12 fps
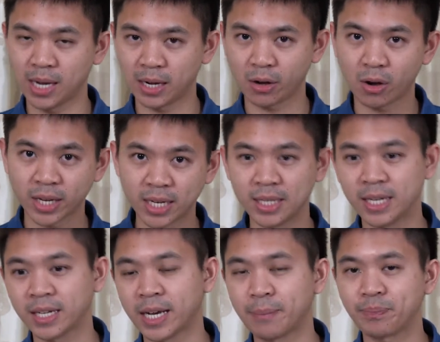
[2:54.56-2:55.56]
ข้อคิดนี้
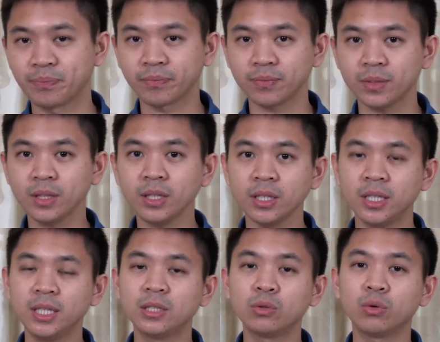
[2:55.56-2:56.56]
นะครับ
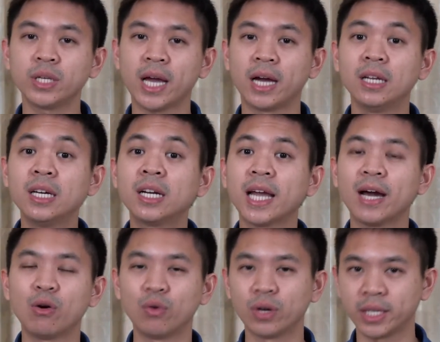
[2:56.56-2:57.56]
คือตัวอย่างเรื่อง
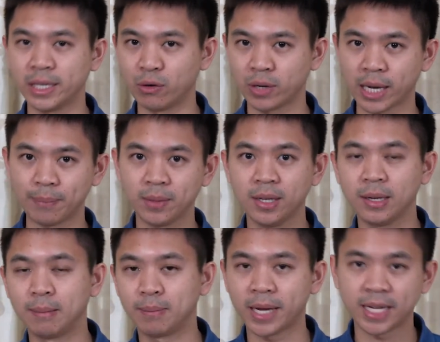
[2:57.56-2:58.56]
เล่าเกี่ยวกับ
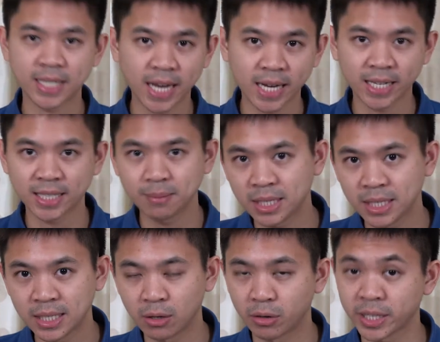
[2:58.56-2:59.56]
ประธานาธิบ
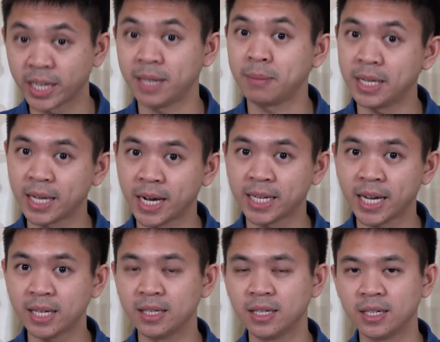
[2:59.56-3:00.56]
ดีของสหรัฐอเมริกา
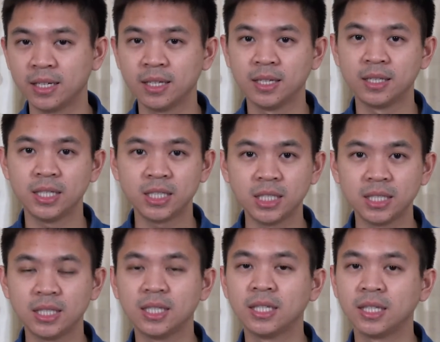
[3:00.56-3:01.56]
ท่านหนึ่งที่ชื่อ
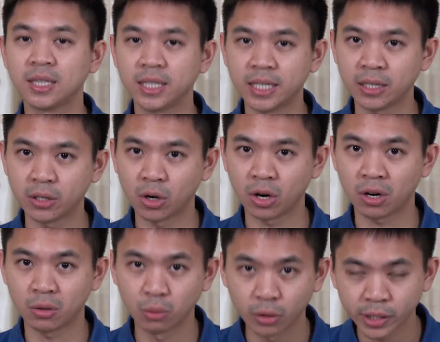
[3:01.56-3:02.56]
เธียดอร์
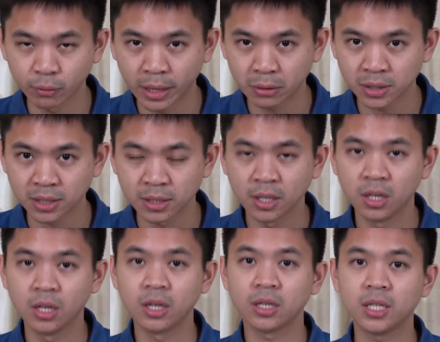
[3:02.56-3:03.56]
โรสเวลต์
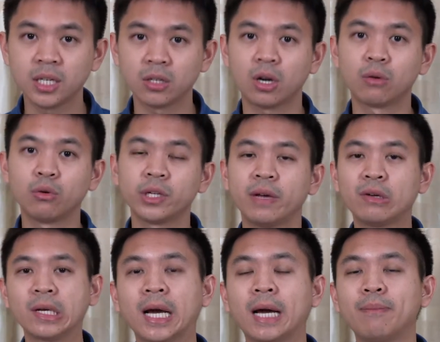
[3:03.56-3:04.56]
เธียดอร์ โรสเวล
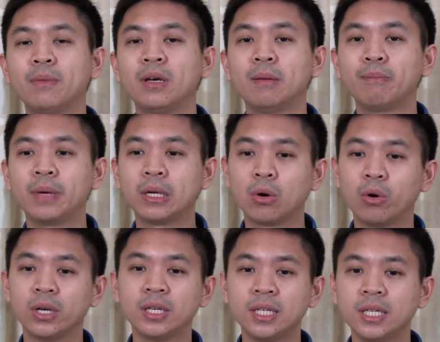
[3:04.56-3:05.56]
ครับเป็นค
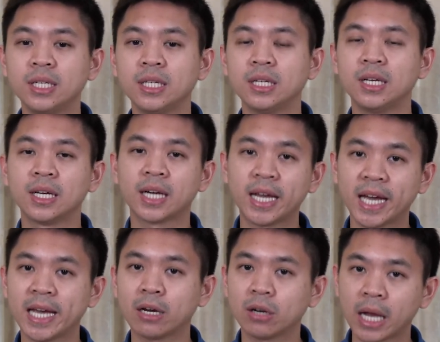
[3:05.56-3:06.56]
นที่ใค
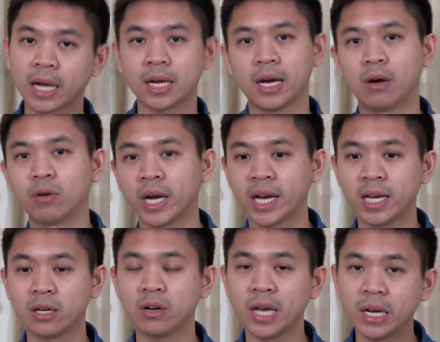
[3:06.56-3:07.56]
รๆก็รักเขาใค
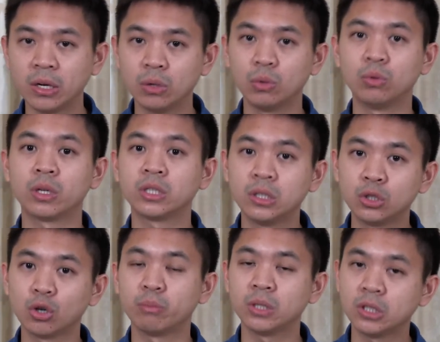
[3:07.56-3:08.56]
รๆก็เอ็นดูและชื่น
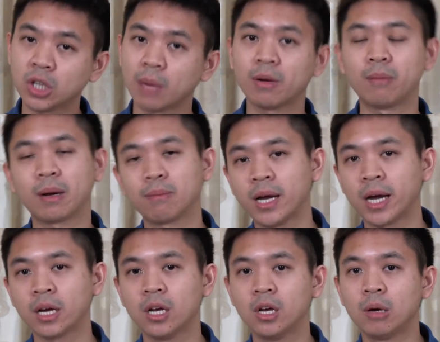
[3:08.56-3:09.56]
ชมชื่นชอบเขามา
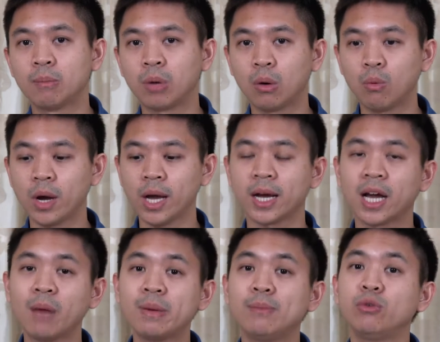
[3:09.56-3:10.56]
กๆเพราะว่า
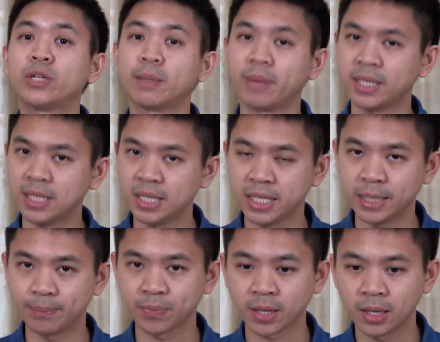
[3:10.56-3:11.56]
เขามีมนุษยสัมพันธ์ที่ดี
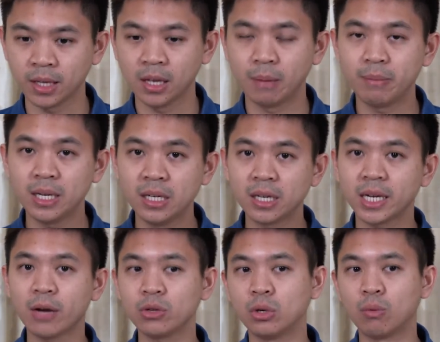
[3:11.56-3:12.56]
มีเรื่อง
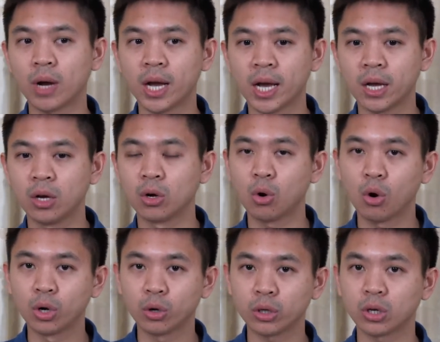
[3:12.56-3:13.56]
เล่าอยู่ว่าค
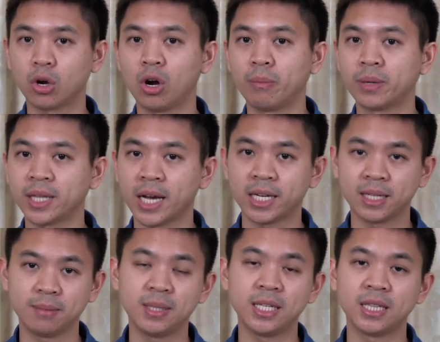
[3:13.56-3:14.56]
นรถของประธานา
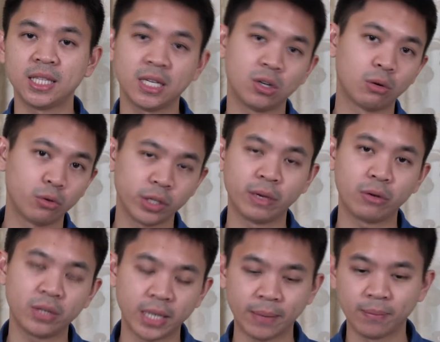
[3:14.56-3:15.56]
ธิบดีเธียดอร์ โรสเวล
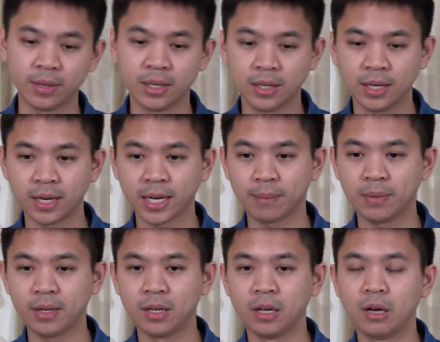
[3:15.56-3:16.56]
ต์เนี่ยนะครับ
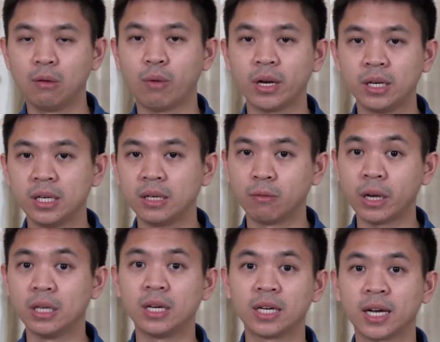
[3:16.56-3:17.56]
วันวั
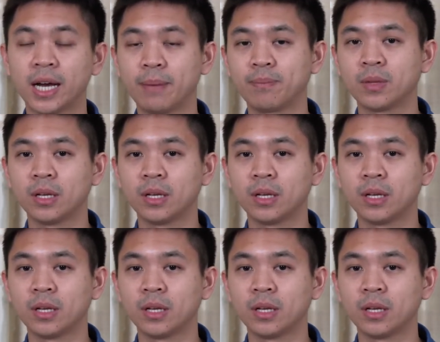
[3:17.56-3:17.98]
นหนึ่งนะครับ